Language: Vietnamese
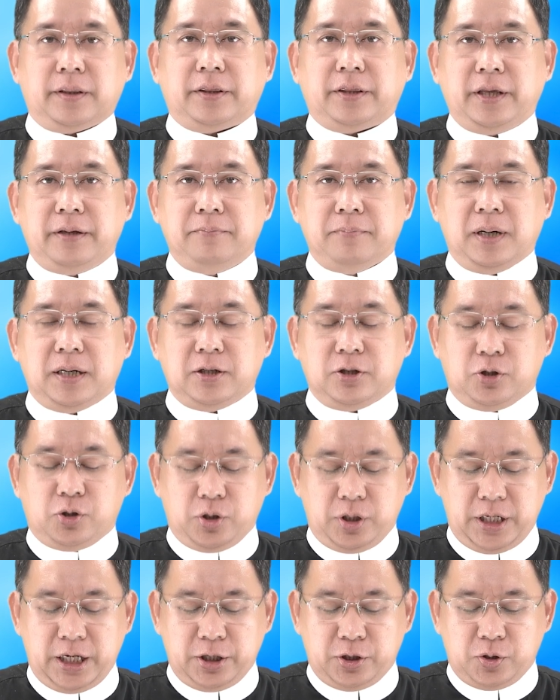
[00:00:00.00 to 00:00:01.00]
Tin mừng
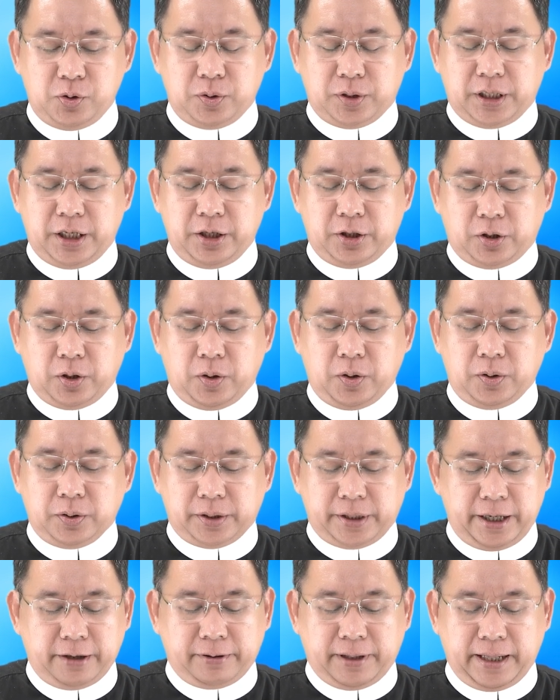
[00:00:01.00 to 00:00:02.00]
Chúa Giêsu Kitô
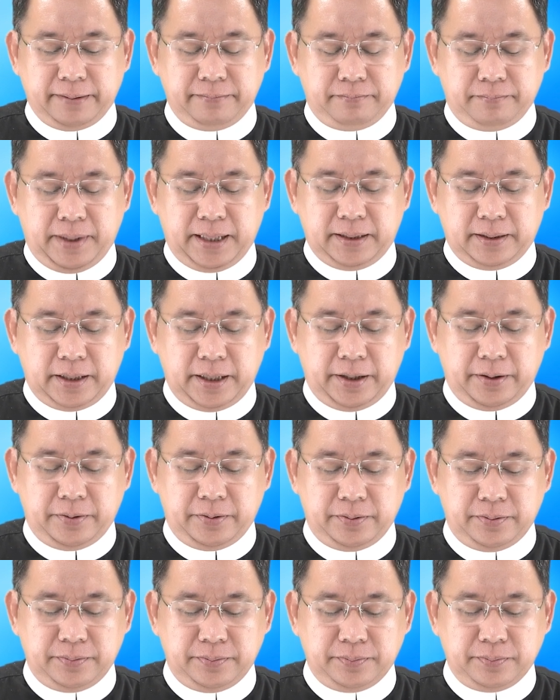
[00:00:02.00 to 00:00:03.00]
theo Thánh
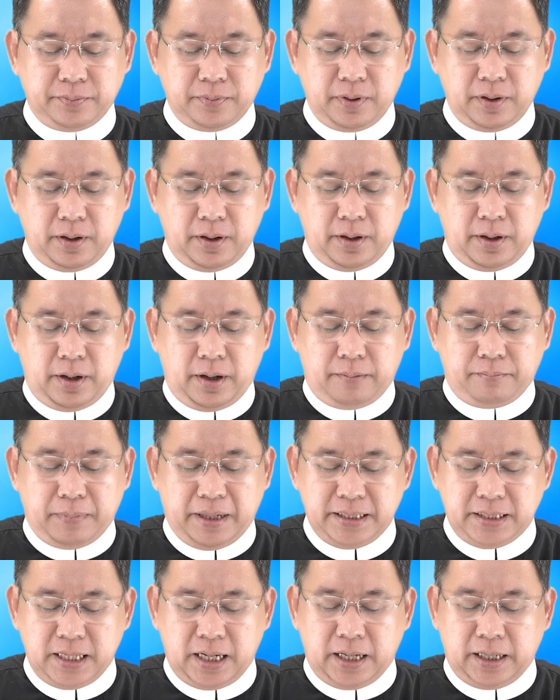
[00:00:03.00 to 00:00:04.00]
Matthew.
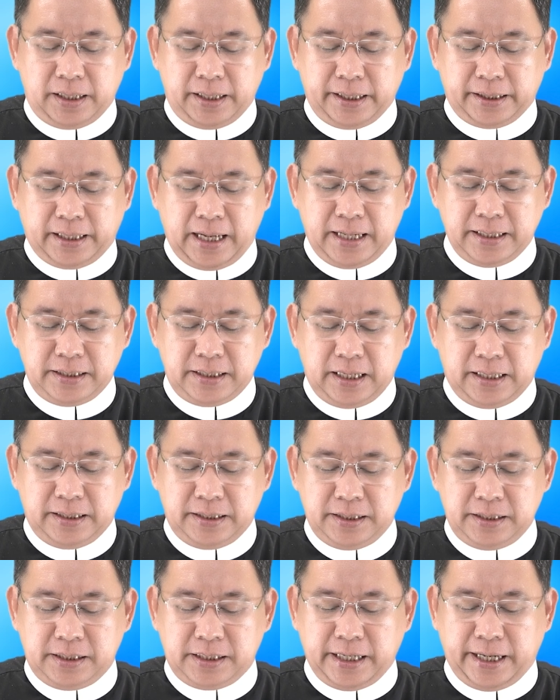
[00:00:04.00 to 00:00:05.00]
Bây giờ người ta
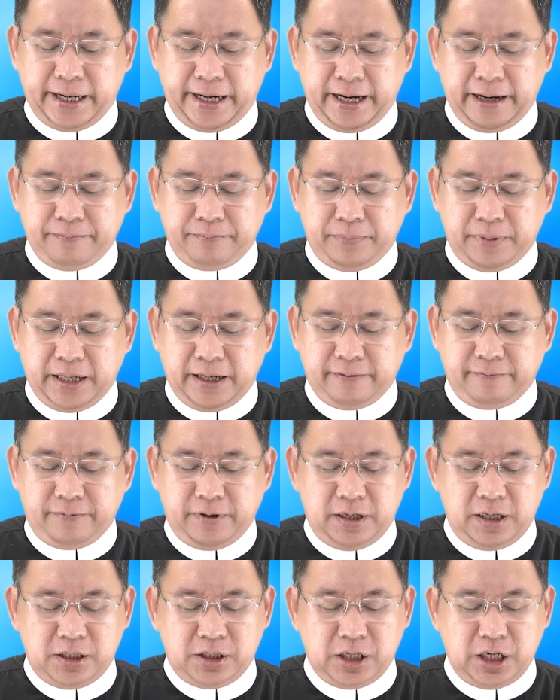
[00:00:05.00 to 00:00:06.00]
dẫn trẻ em đến
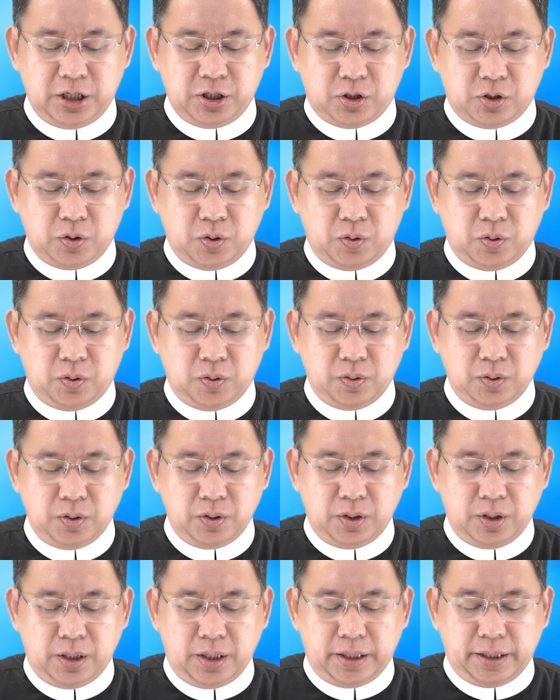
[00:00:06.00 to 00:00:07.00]
với Đức Giêsu
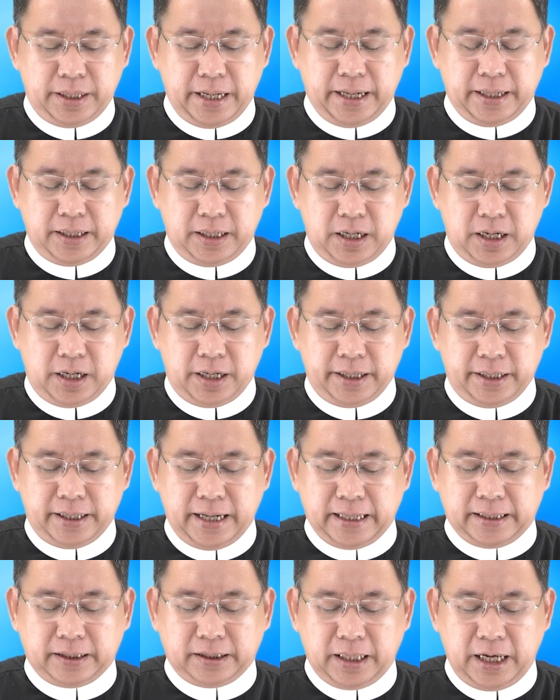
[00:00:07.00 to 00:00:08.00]
để người
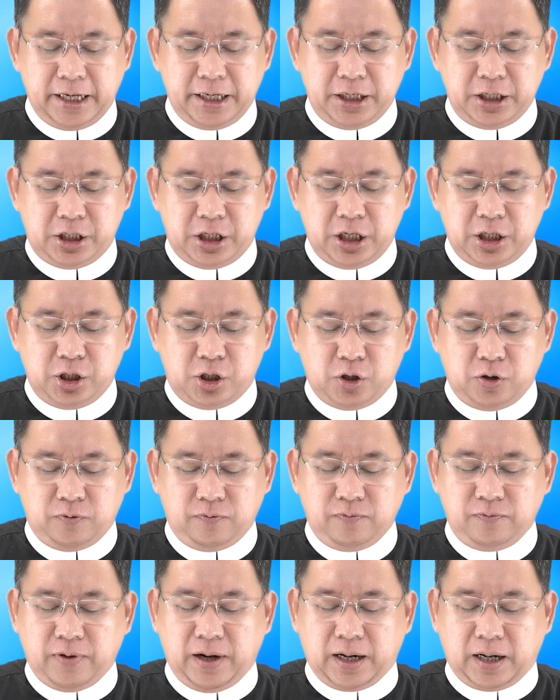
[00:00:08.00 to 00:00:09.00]
đặt tay trên
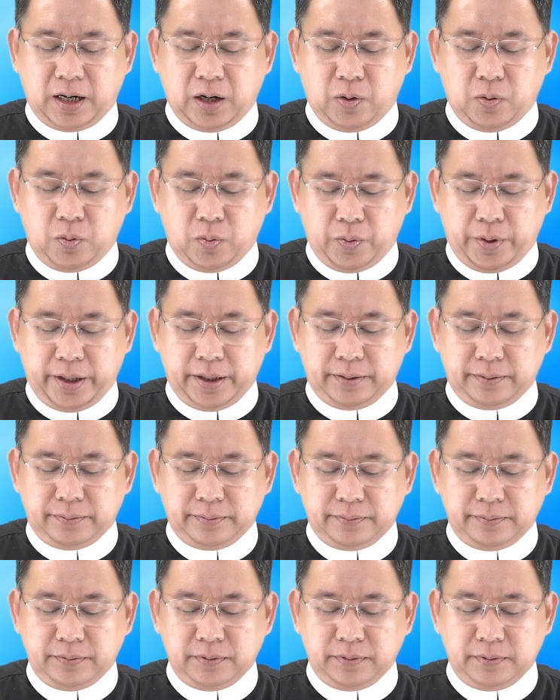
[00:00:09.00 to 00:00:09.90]
chúng và cầu nguyện.